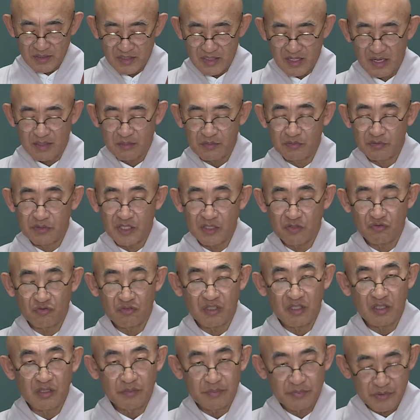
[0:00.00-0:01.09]

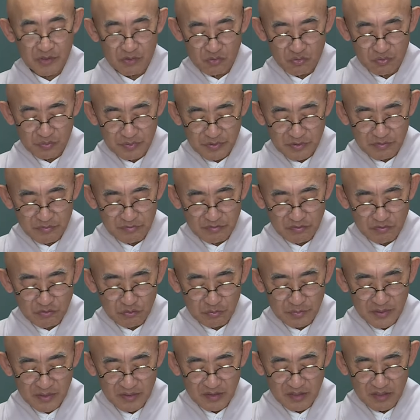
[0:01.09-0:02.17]
사부대중인 비구 비구니
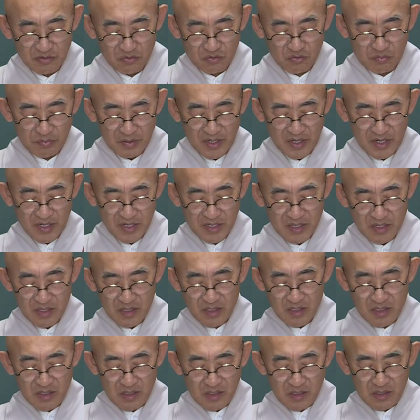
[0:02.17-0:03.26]
우바세 우바이
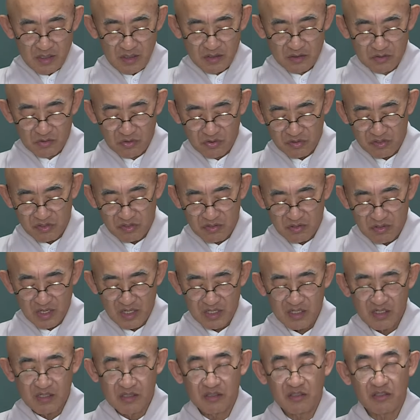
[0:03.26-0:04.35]
또 여러
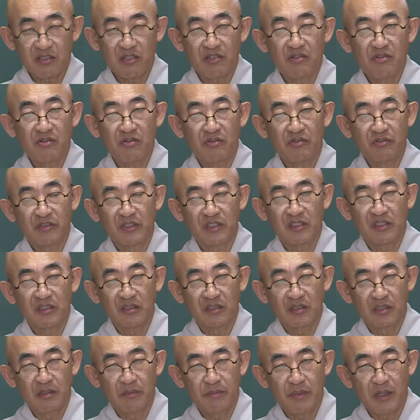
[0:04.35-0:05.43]
하늘 천룡
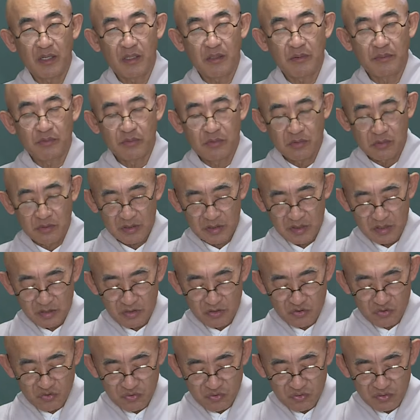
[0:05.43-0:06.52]
귀신들 팔부
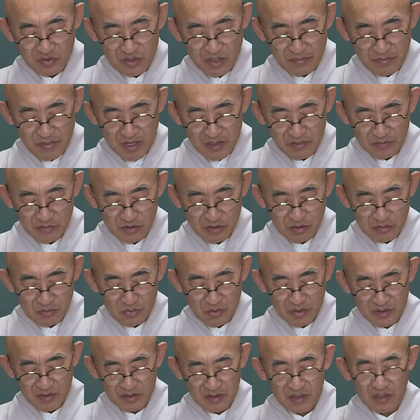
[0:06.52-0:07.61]
신중들의 마음들을
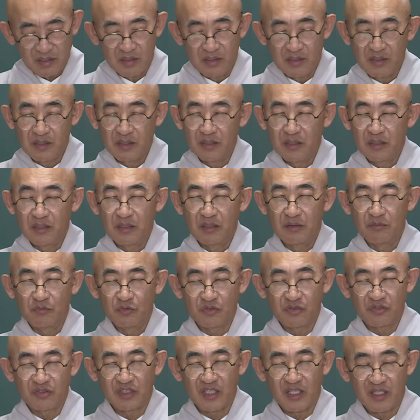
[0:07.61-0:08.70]
모아서
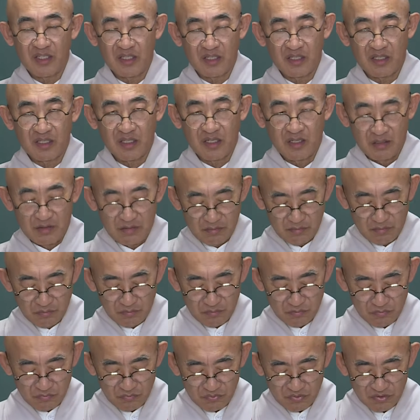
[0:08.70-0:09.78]
문살에게
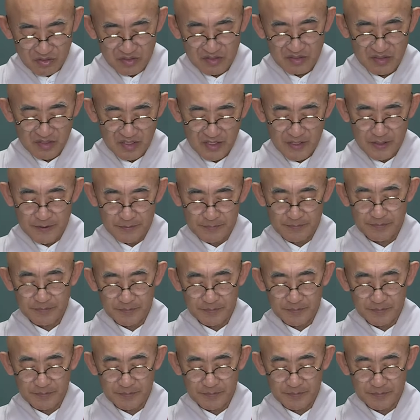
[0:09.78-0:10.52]
물었어요.